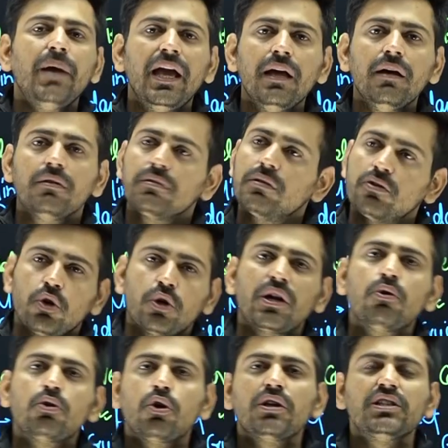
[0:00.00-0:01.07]
है नोट
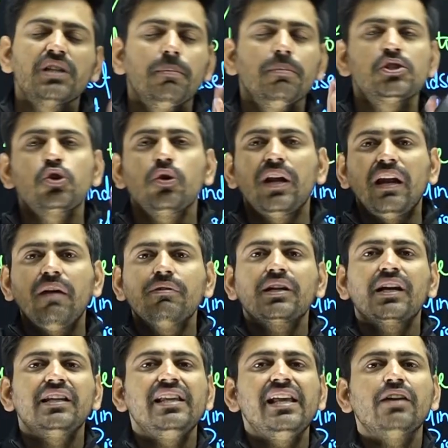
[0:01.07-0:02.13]
आउट क्योंकि जिन बच्चों ने इलेवंथ
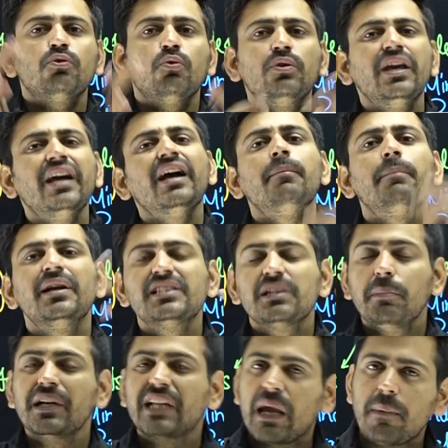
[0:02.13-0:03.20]
कर लिया तो उनके कंपेरिजन
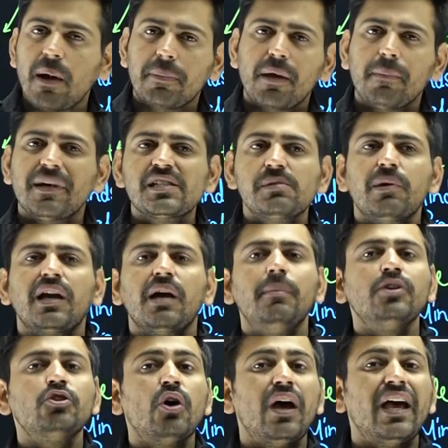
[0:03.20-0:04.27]
में टाइम आपके पास में कम
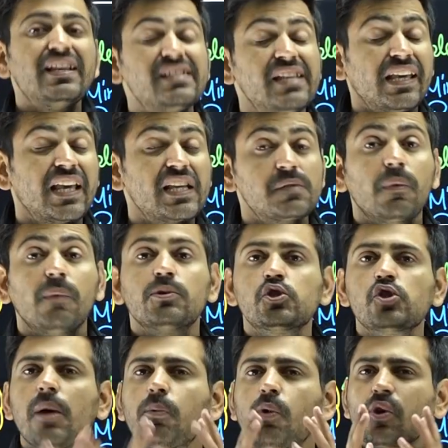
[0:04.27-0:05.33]
है तो ऐसे केस में
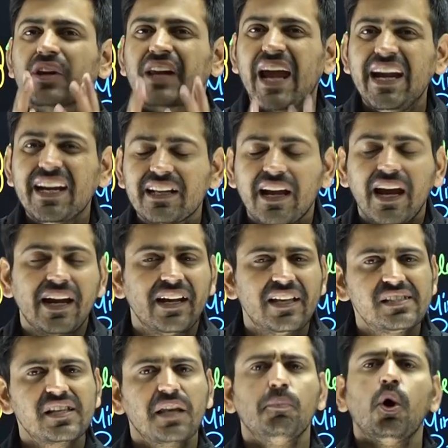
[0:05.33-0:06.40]
बच्चों आपको राइट
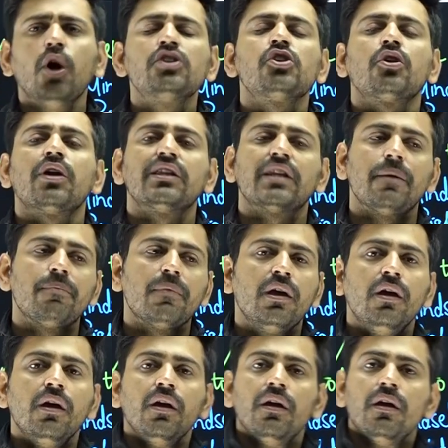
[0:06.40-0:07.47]
गाइडेंस की बहुत जरूरत है
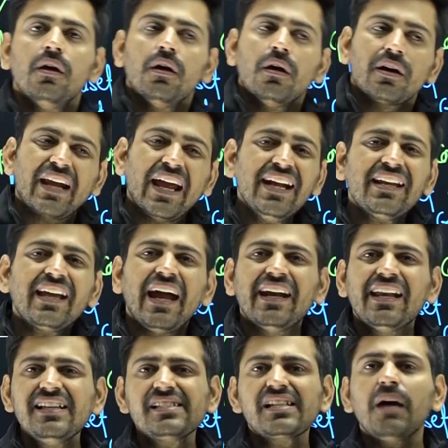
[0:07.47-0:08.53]
राइट right
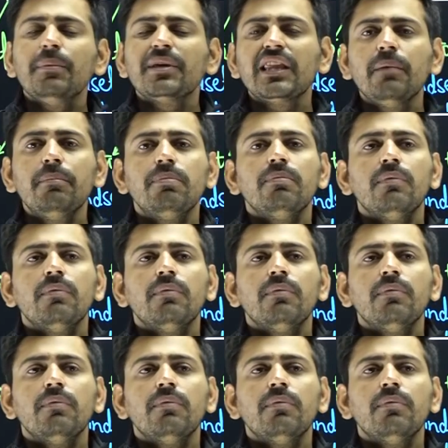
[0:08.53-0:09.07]
गाइडेंस का मतलब